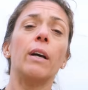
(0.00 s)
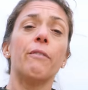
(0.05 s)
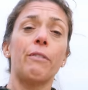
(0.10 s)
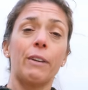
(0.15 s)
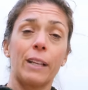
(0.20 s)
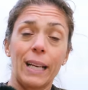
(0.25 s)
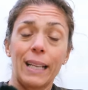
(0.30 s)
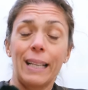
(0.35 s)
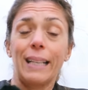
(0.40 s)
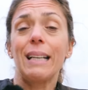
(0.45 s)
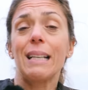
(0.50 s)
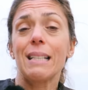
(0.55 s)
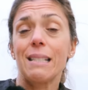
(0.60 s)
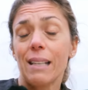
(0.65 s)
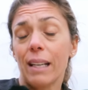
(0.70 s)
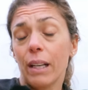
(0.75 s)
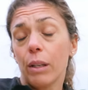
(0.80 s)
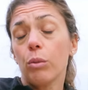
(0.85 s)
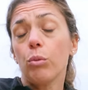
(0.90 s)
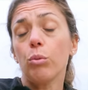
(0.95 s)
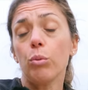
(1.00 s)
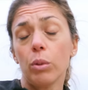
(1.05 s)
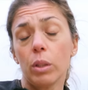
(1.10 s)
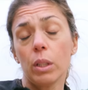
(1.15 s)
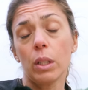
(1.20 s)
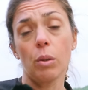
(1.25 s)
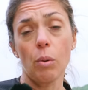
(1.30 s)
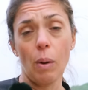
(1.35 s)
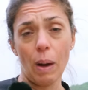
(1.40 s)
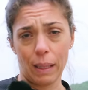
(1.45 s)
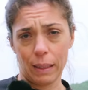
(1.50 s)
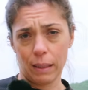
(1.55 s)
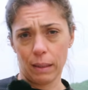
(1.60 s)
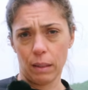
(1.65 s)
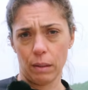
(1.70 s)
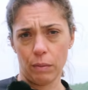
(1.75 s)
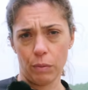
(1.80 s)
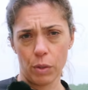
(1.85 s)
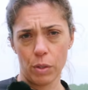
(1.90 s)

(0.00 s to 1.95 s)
farà rilassare tutti quanti i